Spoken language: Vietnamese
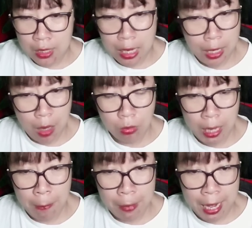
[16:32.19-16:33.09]
Thần Long
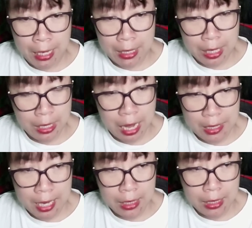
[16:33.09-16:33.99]
thép này chính là
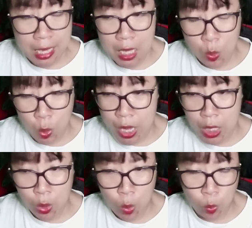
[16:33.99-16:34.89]
sát khí
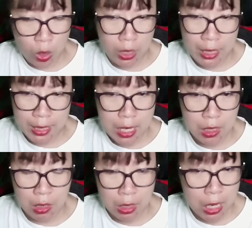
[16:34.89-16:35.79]
cuối cùng của người xây
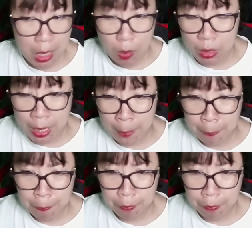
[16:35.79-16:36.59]
dựng ra Long Điện.